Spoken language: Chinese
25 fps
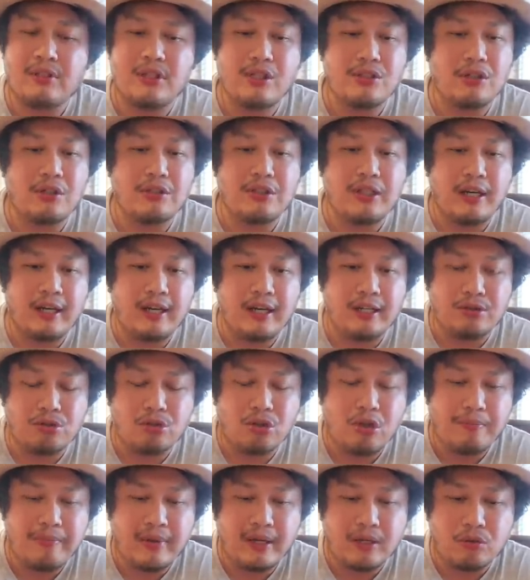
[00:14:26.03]
那时候也很
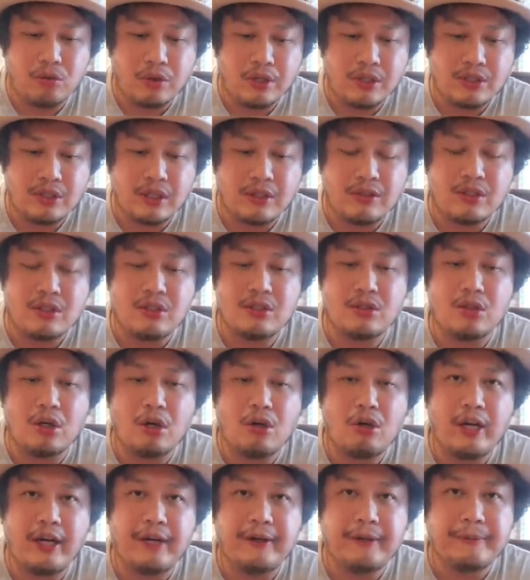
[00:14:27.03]
多美国的城市都
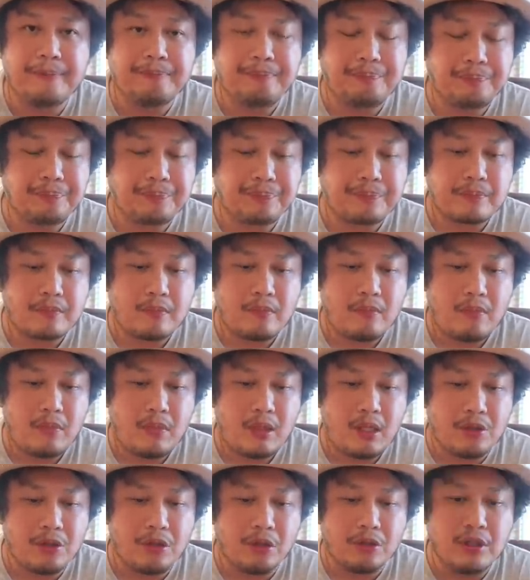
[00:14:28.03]
会
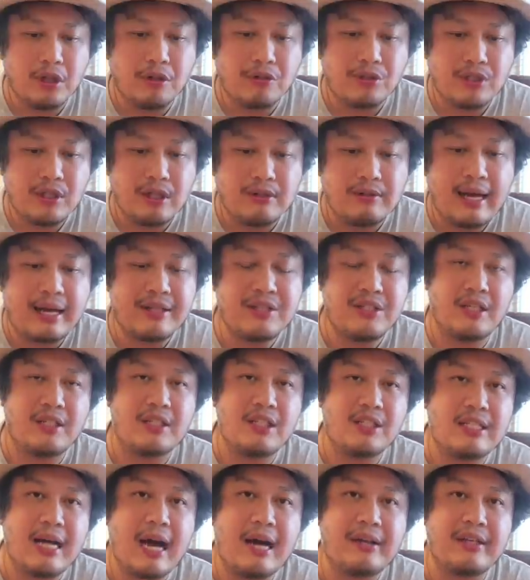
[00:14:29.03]
有那种圣诞节
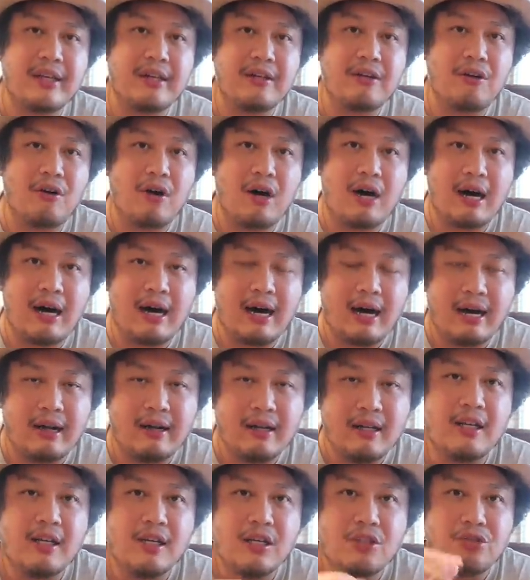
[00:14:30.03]
的嘉年华、啊，
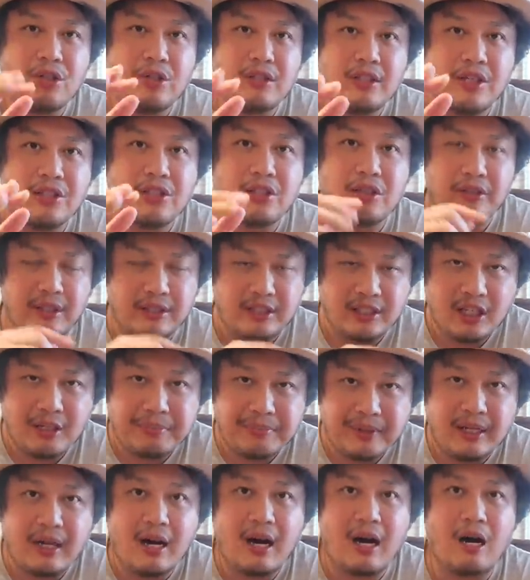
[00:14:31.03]
所以那个时候也特
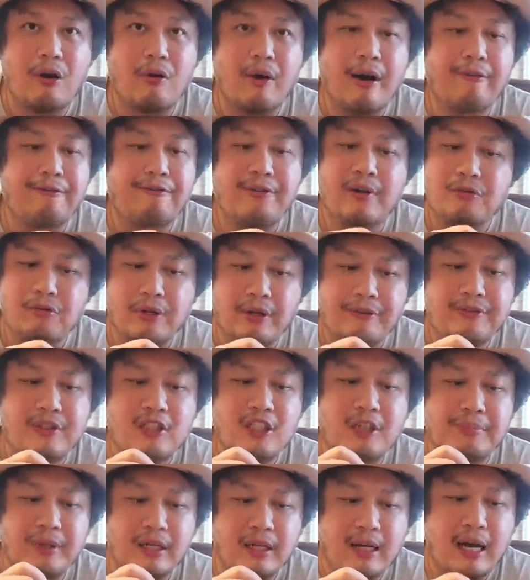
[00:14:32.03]
别的好玩，氛围
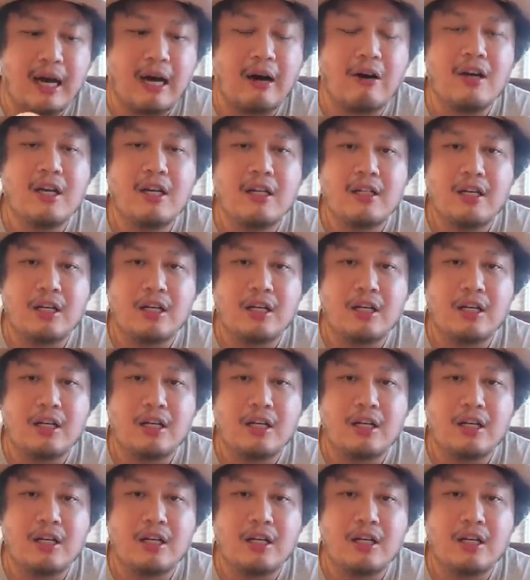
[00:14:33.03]
特别的好。